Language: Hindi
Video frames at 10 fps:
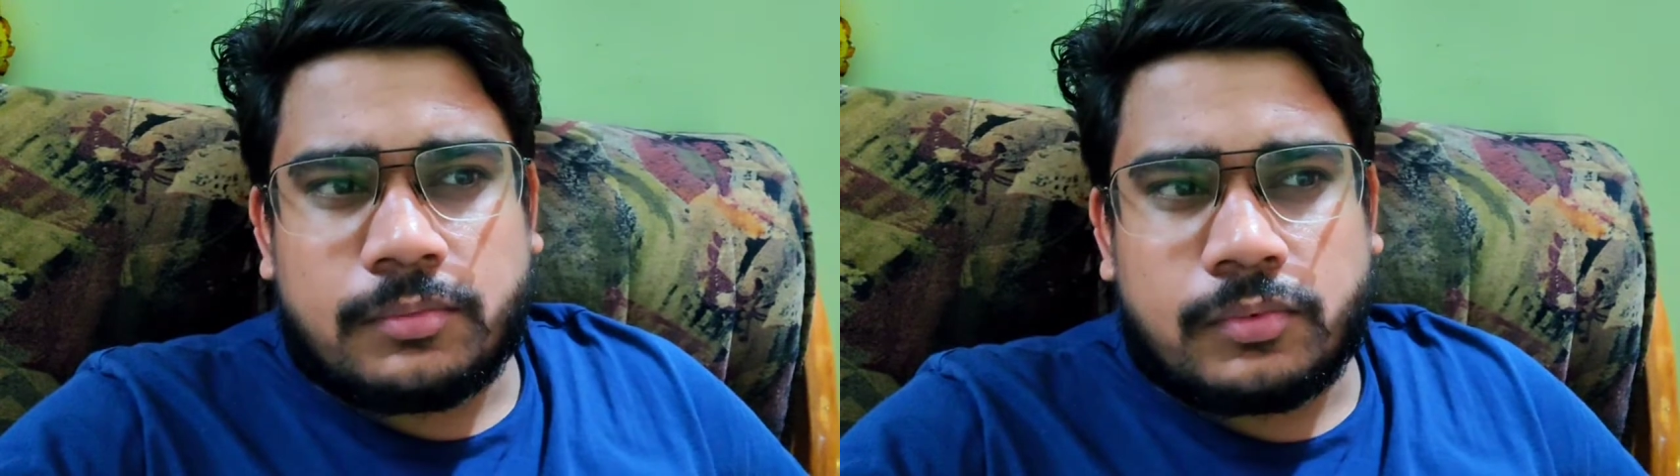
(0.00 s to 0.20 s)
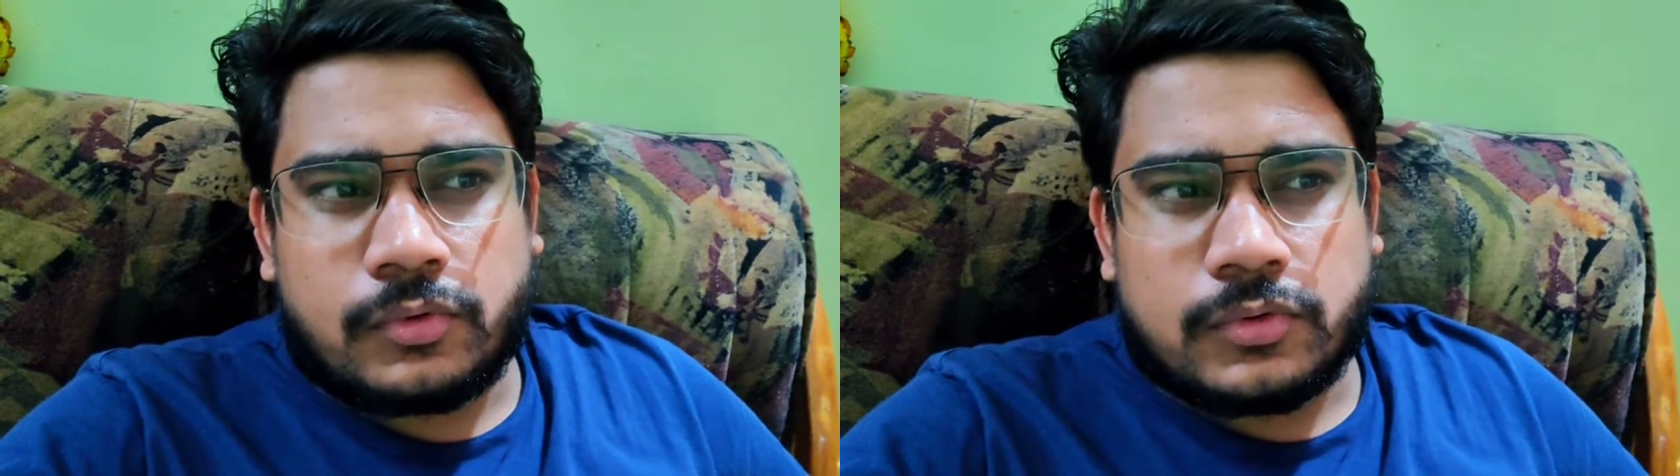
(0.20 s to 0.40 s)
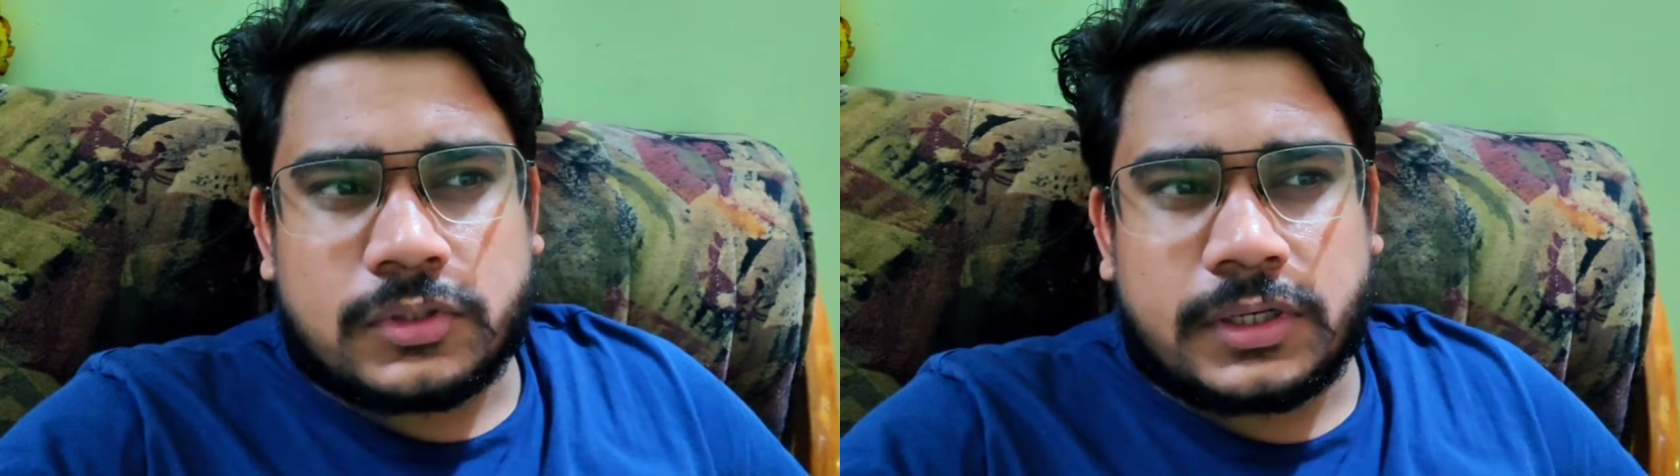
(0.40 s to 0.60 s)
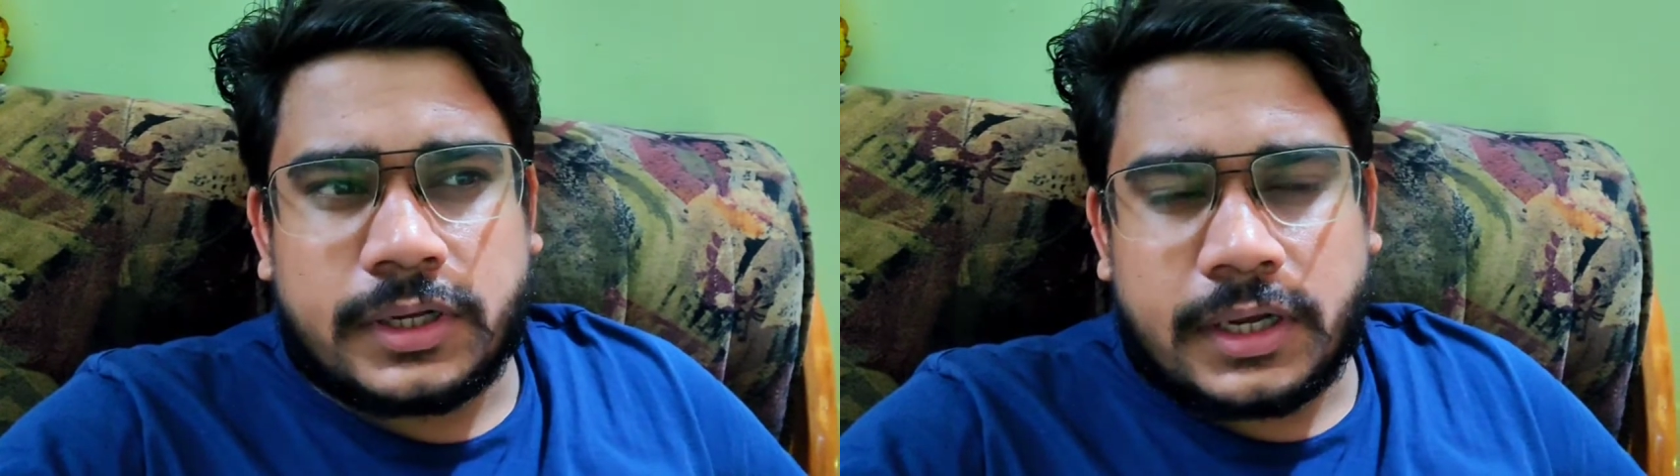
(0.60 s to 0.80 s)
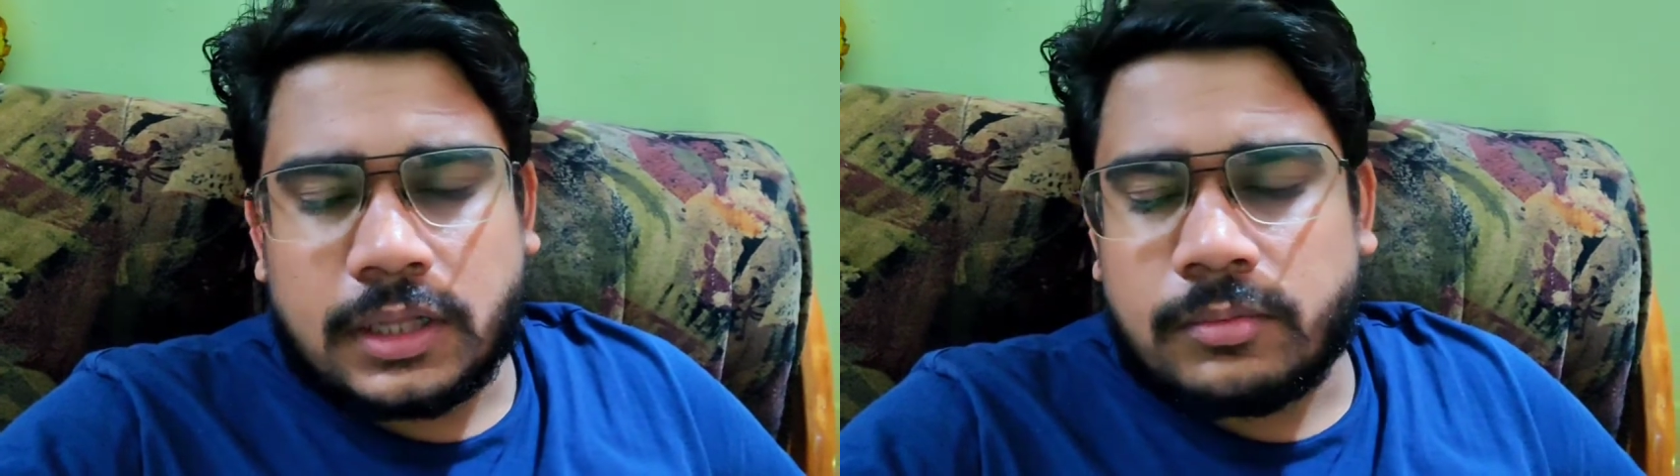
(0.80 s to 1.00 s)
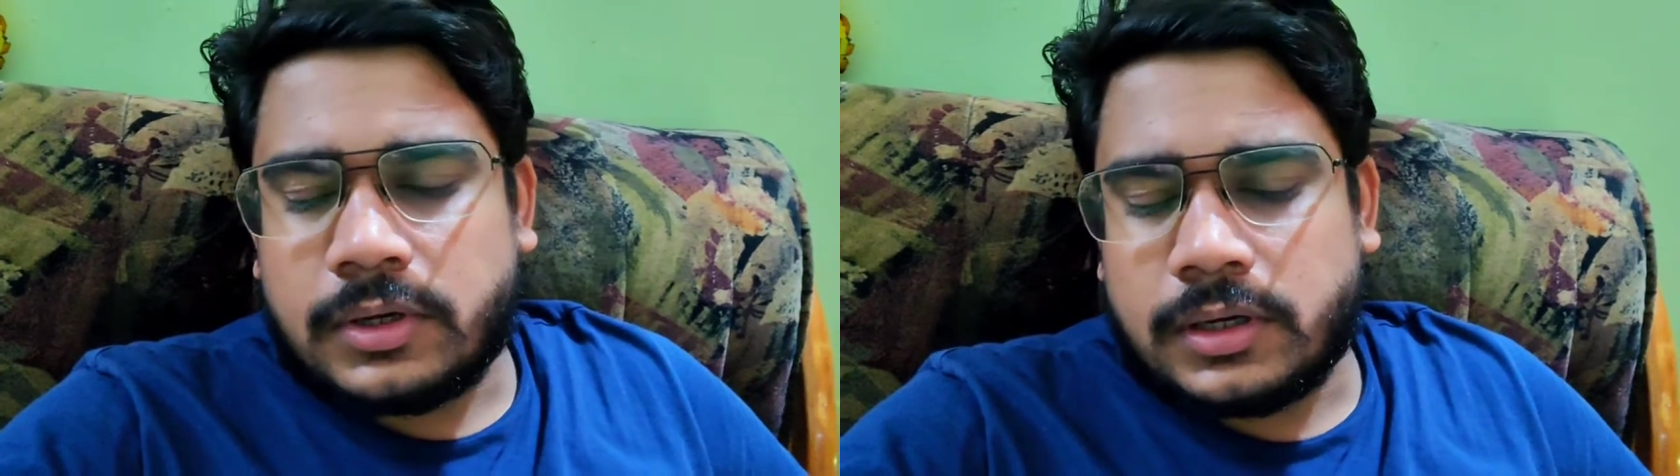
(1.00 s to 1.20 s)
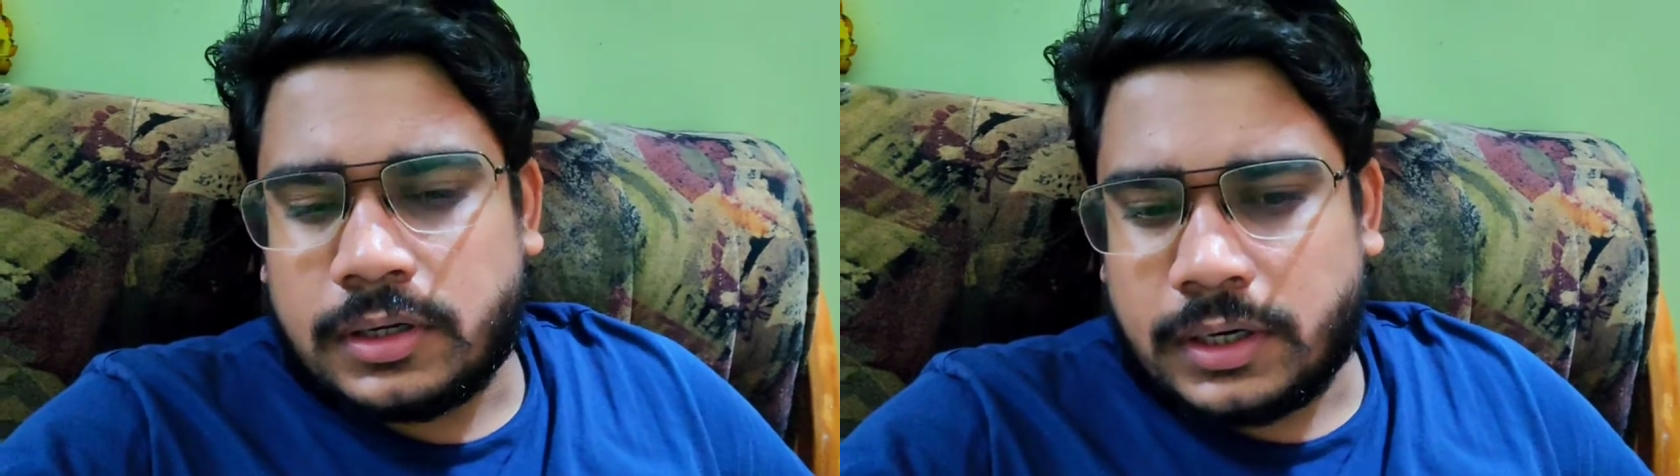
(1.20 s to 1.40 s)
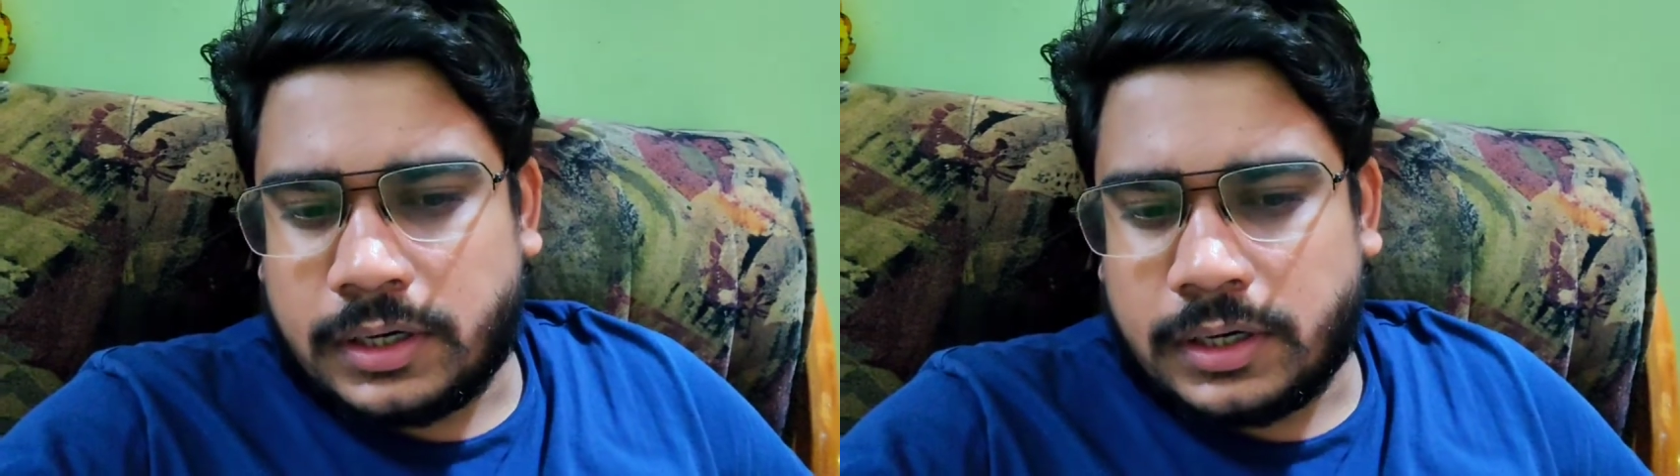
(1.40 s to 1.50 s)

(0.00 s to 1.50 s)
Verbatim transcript: प्रो से एक आध बार